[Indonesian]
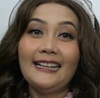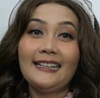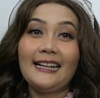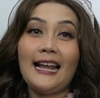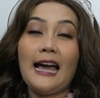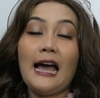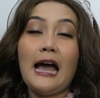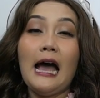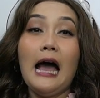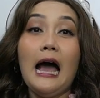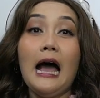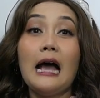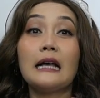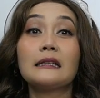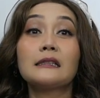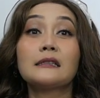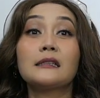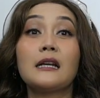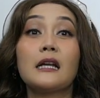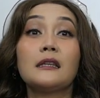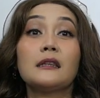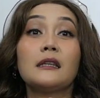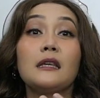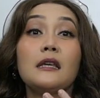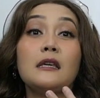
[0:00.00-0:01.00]
Nah,
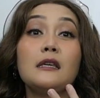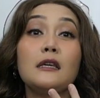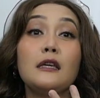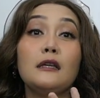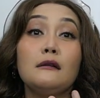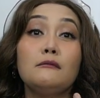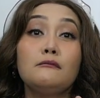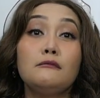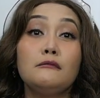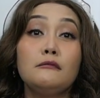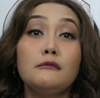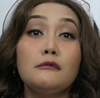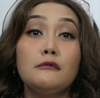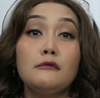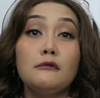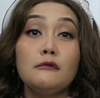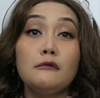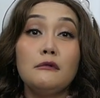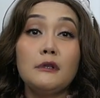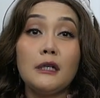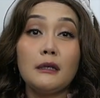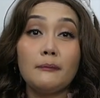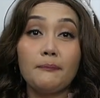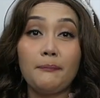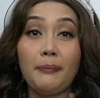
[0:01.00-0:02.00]
hasrat ingin
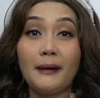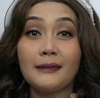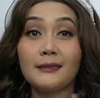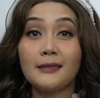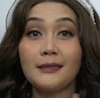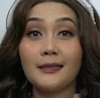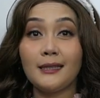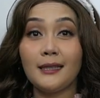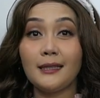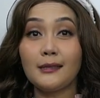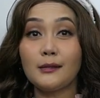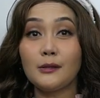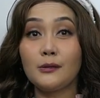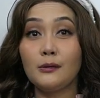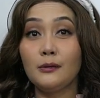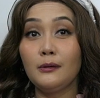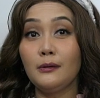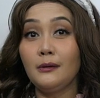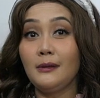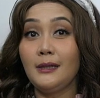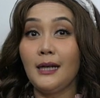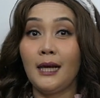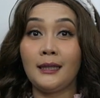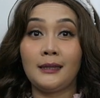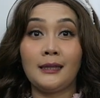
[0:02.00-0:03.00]
mudik pasti
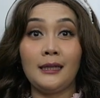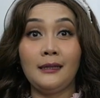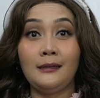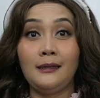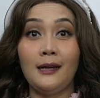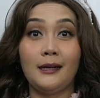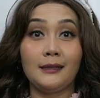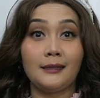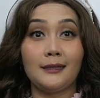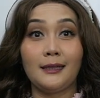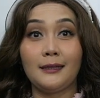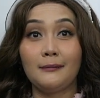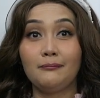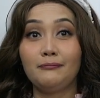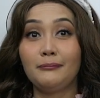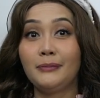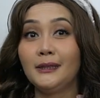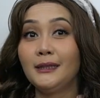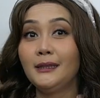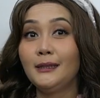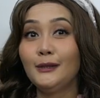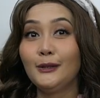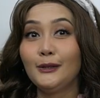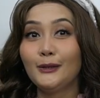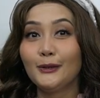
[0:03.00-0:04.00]
sudah tidak
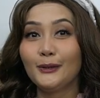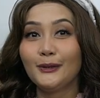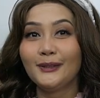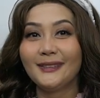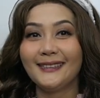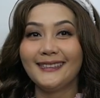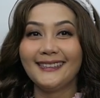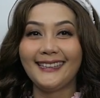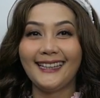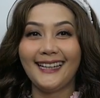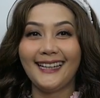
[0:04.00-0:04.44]
terbendung.